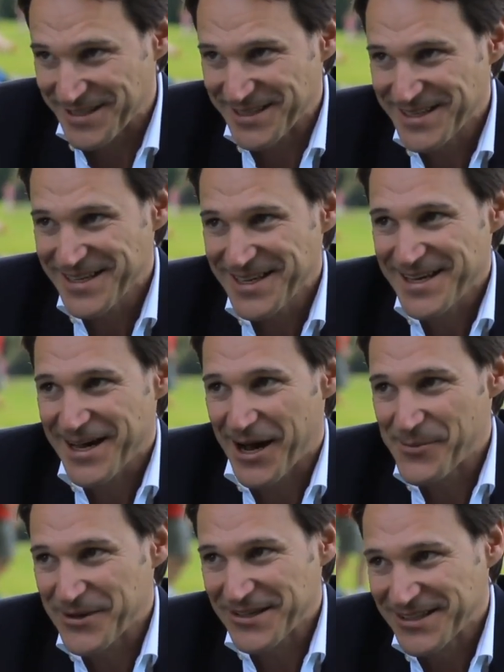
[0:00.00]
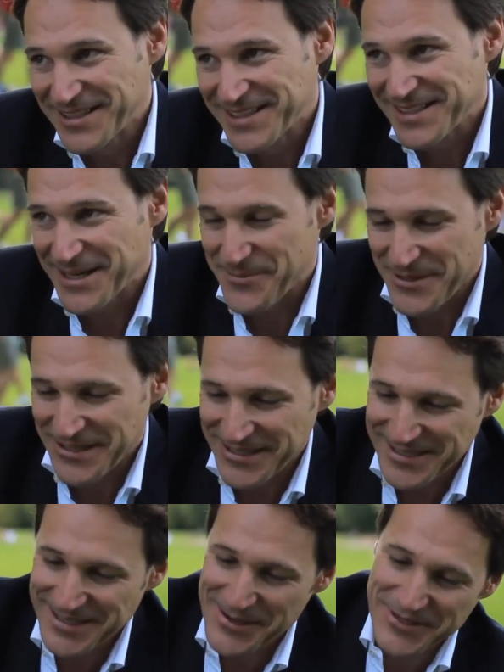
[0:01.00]
Na, sonst wäre es nicht so erfolgreich. Aber,
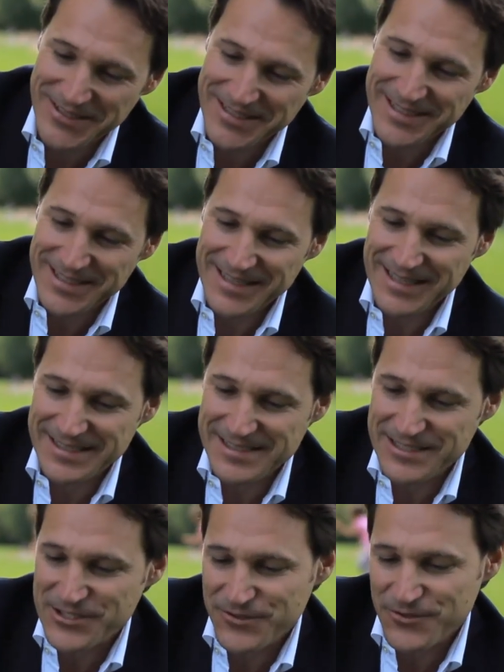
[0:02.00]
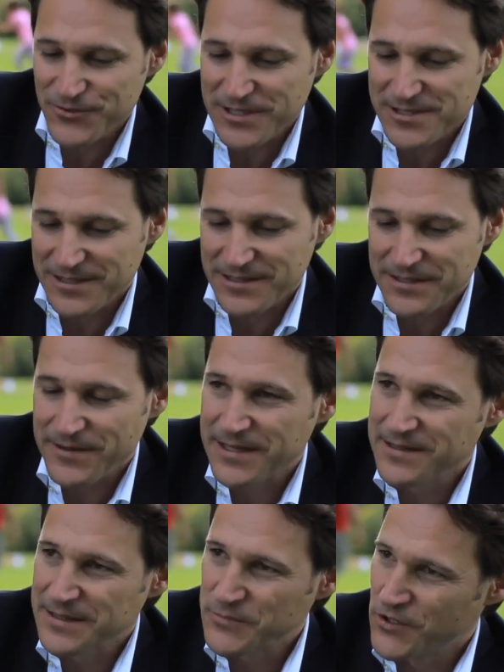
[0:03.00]
aber, es ist schon so, dass halt die
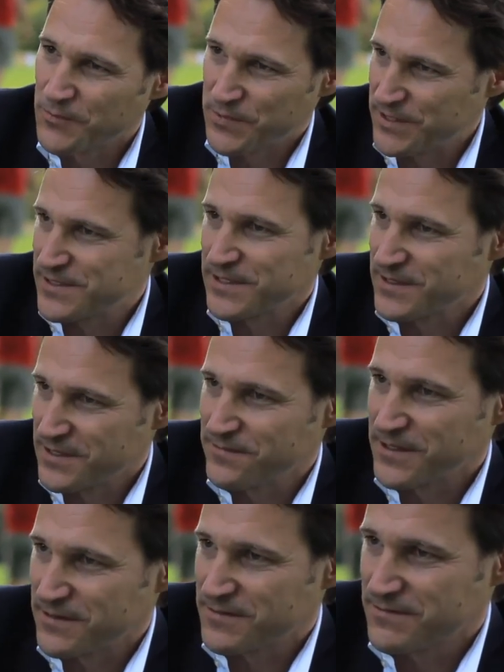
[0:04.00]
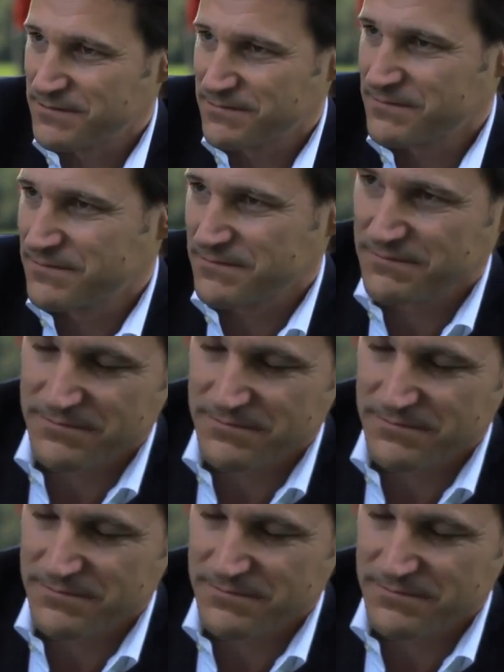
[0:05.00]
Welt immer komplizierter wird. Mhm.